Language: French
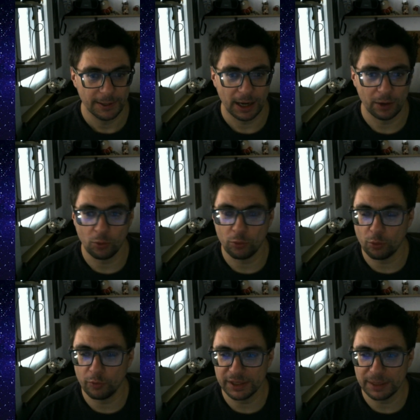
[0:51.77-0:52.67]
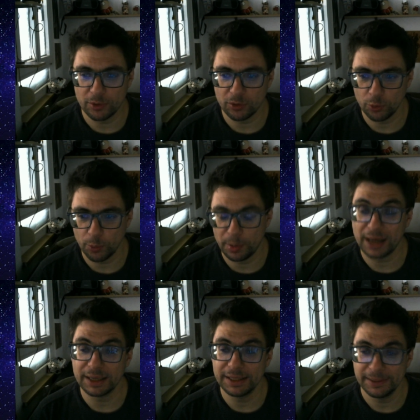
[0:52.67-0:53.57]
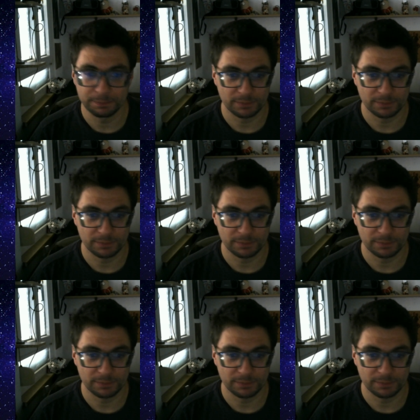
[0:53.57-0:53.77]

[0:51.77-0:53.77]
Alors on, va d'abord parler,